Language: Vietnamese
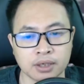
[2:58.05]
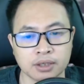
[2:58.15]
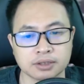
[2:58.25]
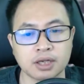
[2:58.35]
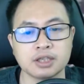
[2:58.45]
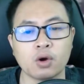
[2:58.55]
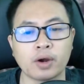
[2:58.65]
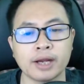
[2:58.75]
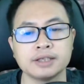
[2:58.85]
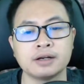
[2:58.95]
Rất nhiều
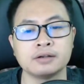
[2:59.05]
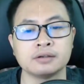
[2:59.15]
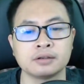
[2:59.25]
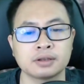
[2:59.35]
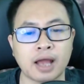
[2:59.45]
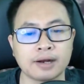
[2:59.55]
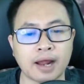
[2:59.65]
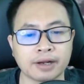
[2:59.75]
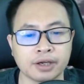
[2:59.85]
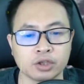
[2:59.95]
khách nhân Tài
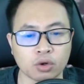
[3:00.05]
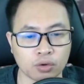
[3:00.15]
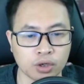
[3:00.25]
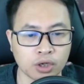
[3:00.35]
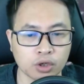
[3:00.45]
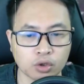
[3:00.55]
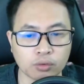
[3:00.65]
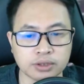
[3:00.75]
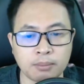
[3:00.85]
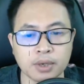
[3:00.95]
đại khí thô Cũng
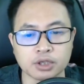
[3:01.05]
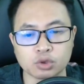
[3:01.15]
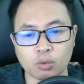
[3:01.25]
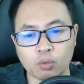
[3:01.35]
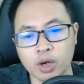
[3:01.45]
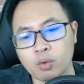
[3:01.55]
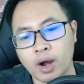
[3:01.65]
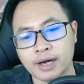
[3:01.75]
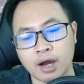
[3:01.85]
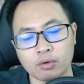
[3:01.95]
sẽ mượn dùng Quế Hoa Đảo